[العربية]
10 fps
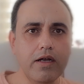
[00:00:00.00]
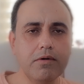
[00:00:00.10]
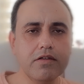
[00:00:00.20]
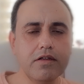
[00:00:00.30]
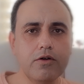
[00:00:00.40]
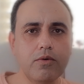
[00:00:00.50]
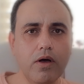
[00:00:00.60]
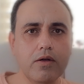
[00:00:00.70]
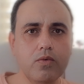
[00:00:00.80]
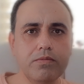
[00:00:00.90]
المرضى
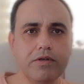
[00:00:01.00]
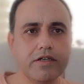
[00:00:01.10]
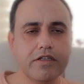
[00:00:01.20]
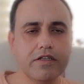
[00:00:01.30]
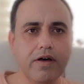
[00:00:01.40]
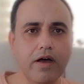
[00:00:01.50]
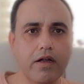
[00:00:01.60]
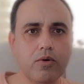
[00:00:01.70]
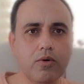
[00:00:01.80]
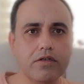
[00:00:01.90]
يعانون من ارتفاع
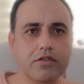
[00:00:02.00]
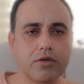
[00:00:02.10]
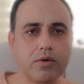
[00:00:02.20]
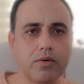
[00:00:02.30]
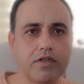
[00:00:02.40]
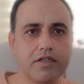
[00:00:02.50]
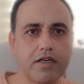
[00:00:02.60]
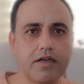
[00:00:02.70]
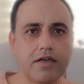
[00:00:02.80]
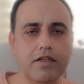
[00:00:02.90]
الكوليسترول
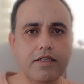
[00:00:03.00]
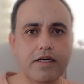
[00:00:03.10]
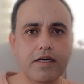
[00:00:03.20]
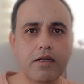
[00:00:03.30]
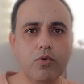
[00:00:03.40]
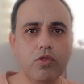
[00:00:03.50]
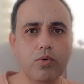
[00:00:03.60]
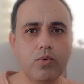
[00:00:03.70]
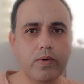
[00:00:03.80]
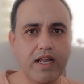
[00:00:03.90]
السيء LDL منذ
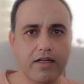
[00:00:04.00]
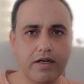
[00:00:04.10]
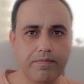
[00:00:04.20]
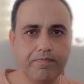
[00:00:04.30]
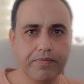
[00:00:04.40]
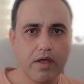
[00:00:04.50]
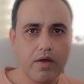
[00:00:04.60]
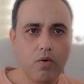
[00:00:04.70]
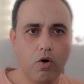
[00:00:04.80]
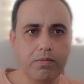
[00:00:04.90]
الولادة
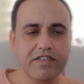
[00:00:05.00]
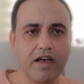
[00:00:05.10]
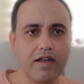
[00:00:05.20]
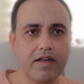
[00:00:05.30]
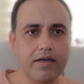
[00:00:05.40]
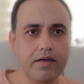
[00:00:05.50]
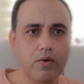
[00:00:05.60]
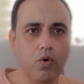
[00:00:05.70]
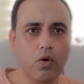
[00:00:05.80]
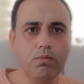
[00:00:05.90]
وبالتالي
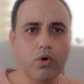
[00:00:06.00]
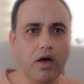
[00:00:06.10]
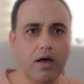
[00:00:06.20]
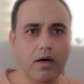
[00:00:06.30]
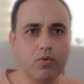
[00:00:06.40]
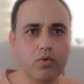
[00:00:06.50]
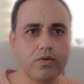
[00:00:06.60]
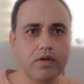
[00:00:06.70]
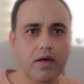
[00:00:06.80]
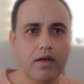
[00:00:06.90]
هم
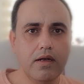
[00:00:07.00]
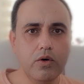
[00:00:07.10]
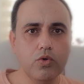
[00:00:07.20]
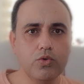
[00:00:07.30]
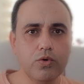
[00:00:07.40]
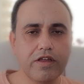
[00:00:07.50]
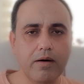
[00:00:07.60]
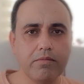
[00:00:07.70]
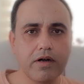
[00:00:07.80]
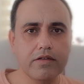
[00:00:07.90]
مؤهبون لحدوث
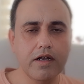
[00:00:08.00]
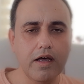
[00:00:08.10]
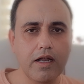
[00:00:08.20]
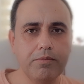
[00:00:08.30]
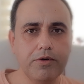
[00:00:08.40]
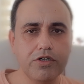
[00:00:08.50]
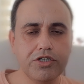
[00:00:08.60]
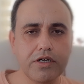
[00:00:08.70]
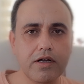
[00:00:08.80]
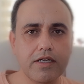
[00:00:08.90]
أمراض القلب
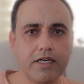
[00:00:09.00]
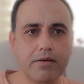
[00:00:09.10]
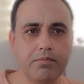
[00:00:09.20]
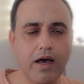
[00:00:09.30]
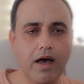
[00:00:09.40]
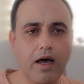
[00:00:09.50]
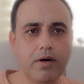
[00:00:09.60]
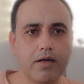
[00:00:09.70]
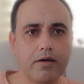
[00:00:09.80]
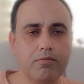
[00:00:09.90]
والشرايين
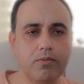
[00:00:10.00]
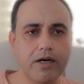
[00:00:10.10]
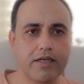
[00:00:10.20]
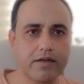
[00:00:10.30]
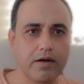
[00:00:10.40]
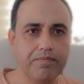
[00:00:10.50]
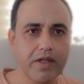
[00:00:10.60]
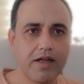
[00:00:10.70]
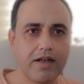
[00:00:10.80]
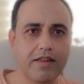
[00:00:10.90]
بأعمار مبكرة
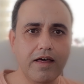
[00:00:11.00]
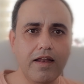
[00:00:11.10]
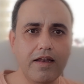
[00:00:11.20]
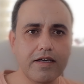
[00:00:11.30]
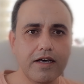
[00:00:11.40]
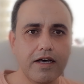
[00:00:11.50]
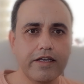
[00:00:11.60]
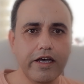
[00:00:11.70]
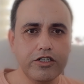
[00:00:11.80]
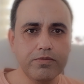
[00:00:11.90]
لذلك
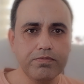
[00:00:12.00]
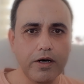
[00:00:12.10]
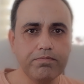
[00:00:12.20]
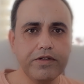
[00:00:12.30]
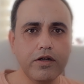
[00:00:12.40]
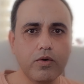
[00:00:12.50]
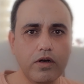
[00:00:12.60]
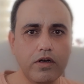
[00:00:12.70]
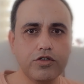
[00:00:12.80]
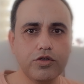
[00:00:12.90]
يجب ضبط
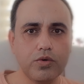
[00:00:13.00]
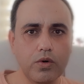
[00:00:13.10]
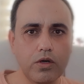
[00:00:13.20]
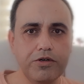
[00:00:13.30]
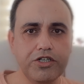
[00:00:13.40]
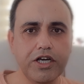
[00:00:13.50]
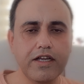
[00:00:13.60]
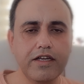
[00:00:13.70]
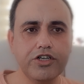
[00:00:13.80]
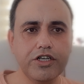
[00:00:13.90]
الكوليسترول
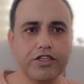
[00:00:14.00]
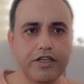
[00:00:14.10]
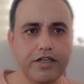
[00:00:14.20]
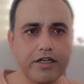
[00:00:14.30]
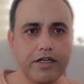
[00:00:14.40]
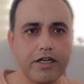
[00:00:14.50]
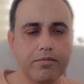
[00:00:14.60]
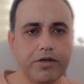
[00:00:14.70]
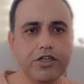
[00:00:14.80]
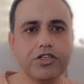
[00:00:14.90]
بشكل جدي
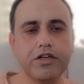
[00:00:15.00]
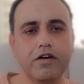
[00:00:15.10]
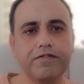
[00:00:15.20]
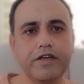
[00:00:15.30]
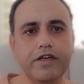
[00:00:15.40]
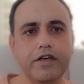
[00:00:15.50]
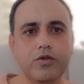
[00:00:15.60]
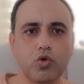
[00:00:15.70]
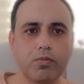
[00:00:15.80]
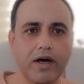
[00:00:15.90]
بإشراف
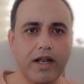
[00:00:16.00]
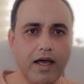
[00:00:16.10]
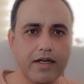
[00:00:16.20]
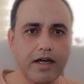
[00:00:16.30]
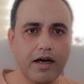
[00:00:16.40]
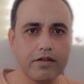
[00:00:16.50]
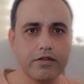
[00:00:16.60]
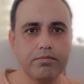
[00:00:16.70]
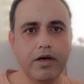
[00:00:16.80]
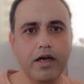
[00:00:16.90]
زملائنا
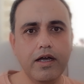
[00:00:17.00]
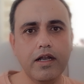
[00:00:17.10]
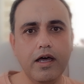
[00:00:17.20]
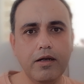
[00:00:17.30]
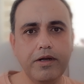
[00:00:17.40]
أطباء القلب